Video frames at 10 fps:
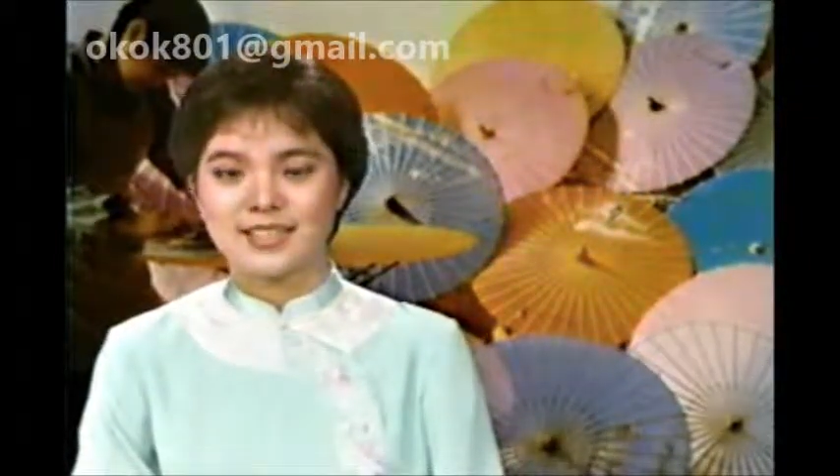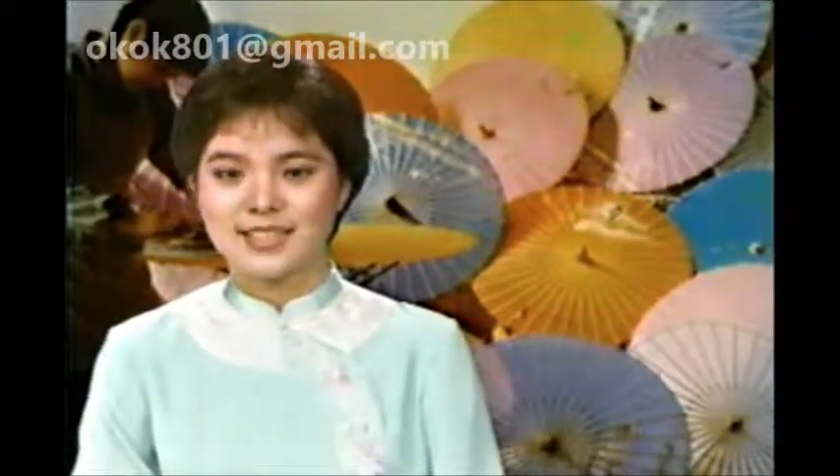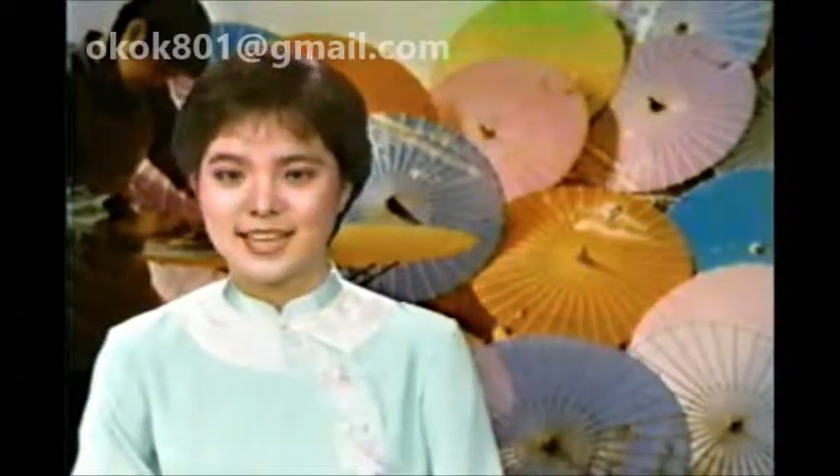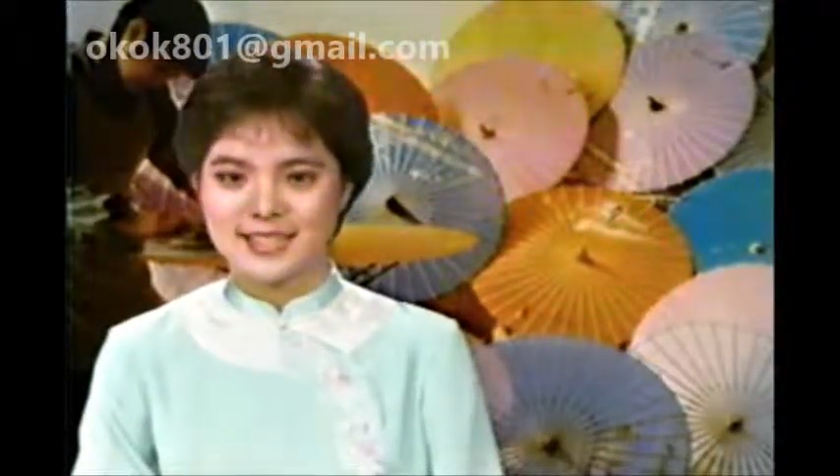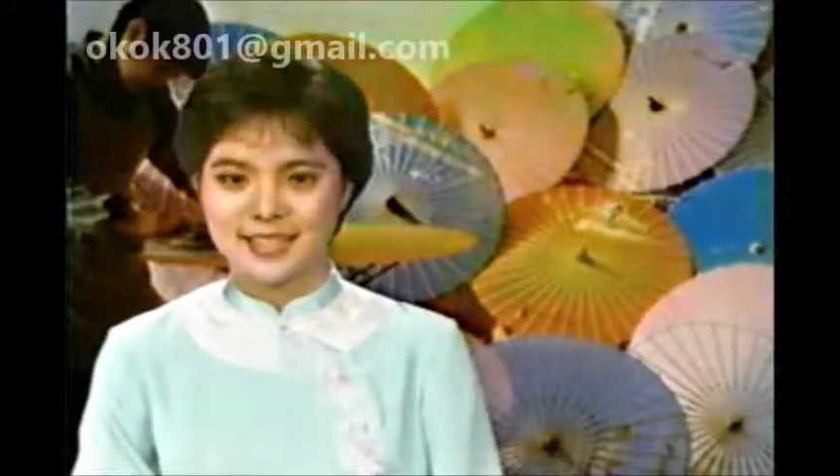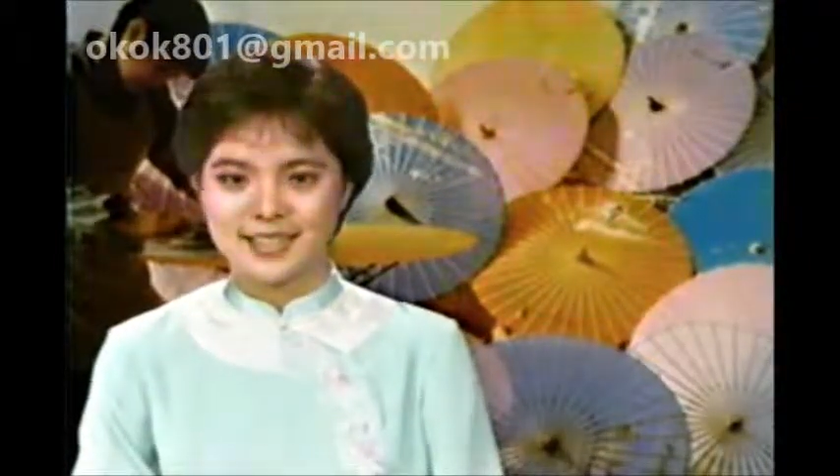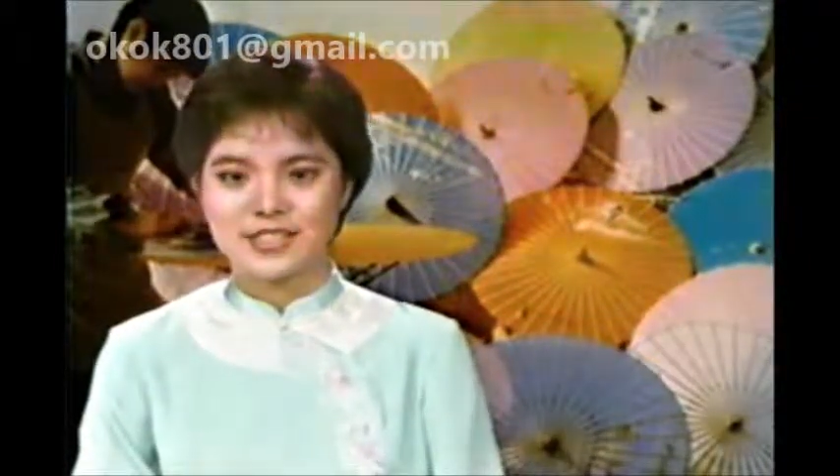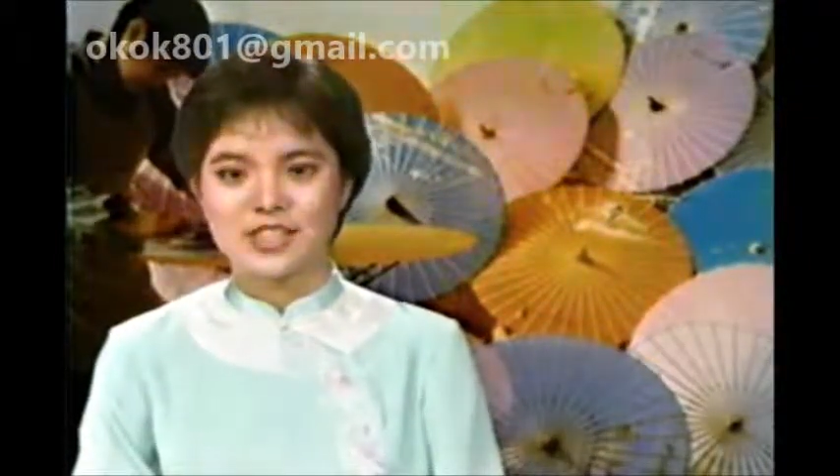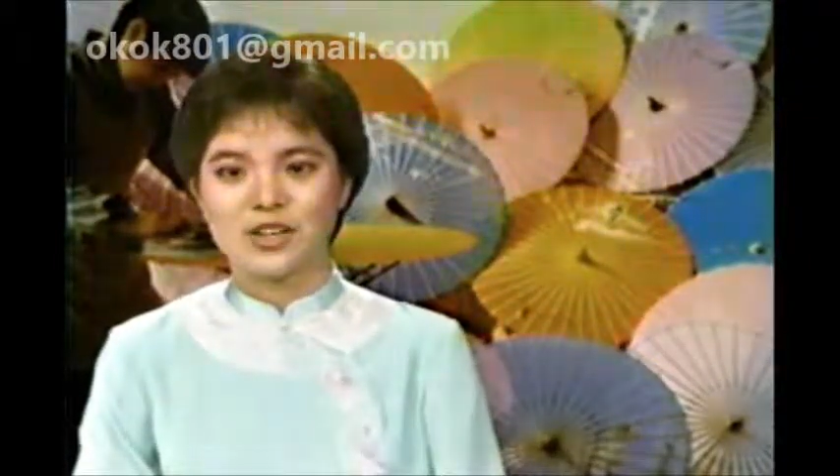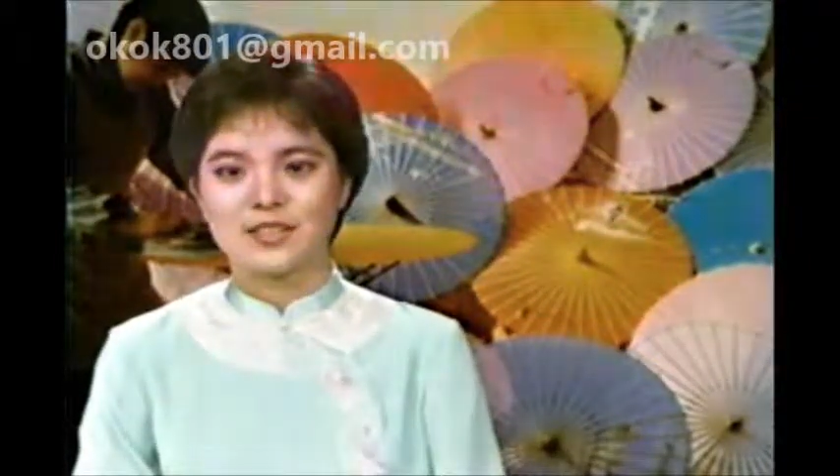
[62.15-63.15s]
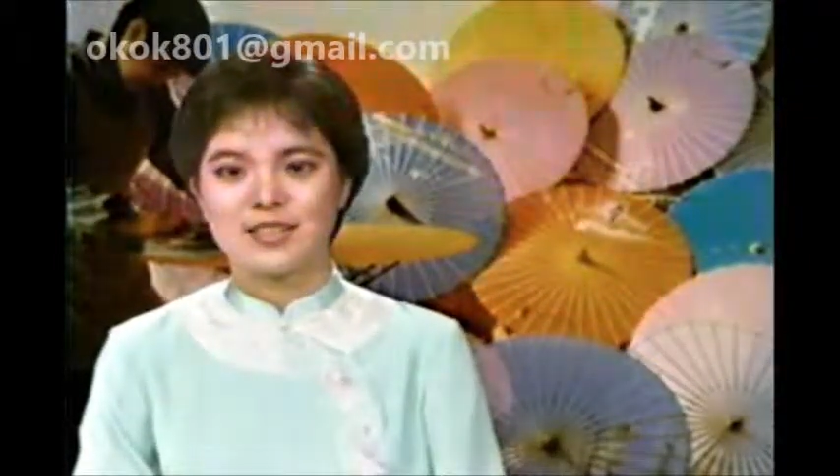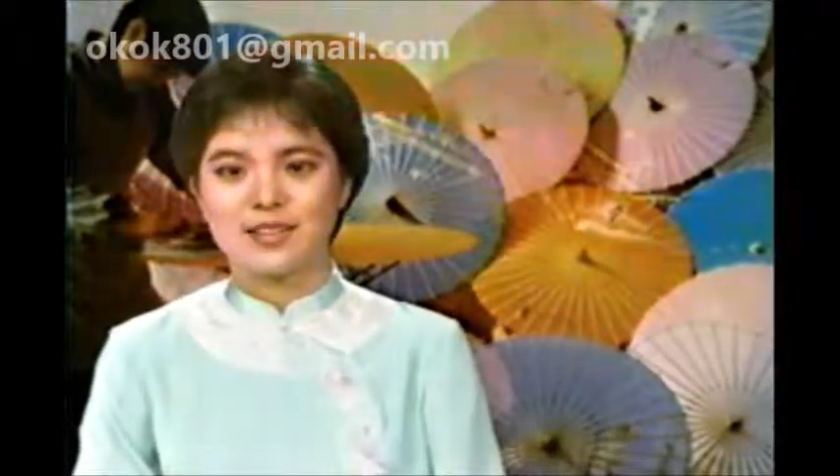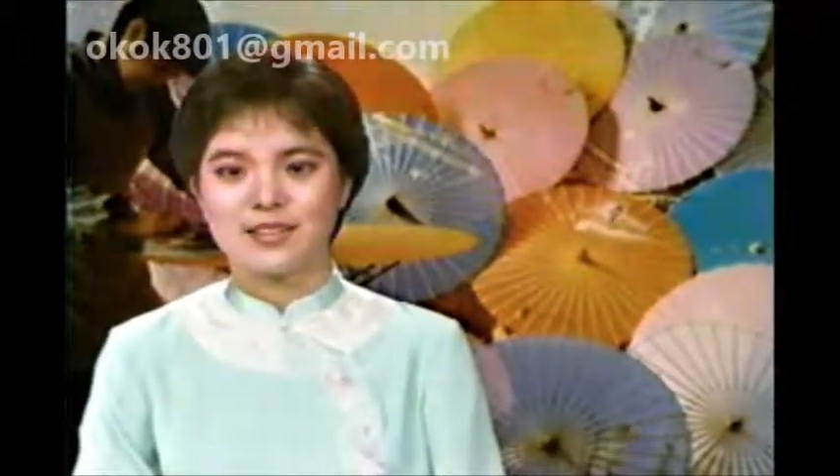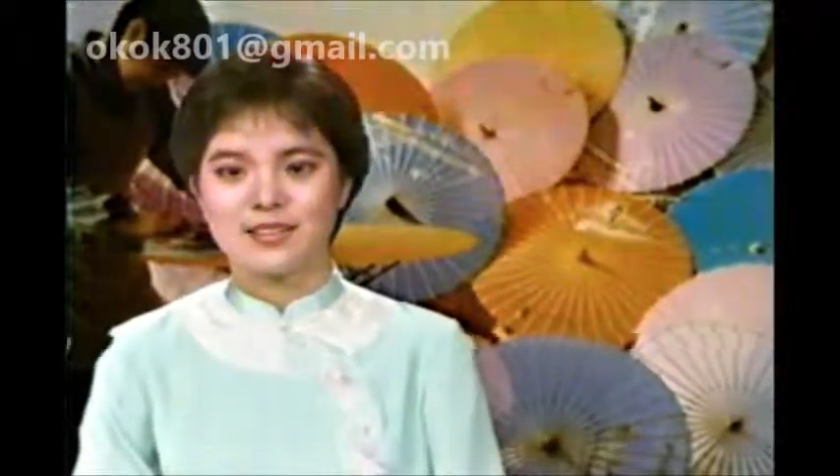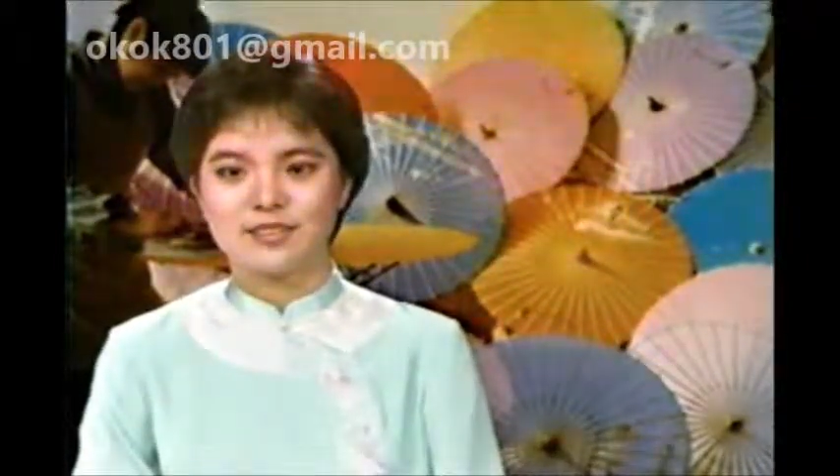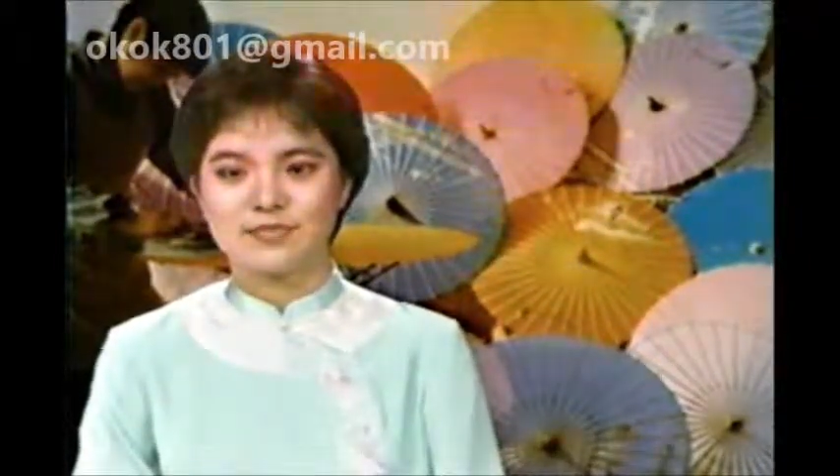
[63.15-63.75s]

现在已经很少见了。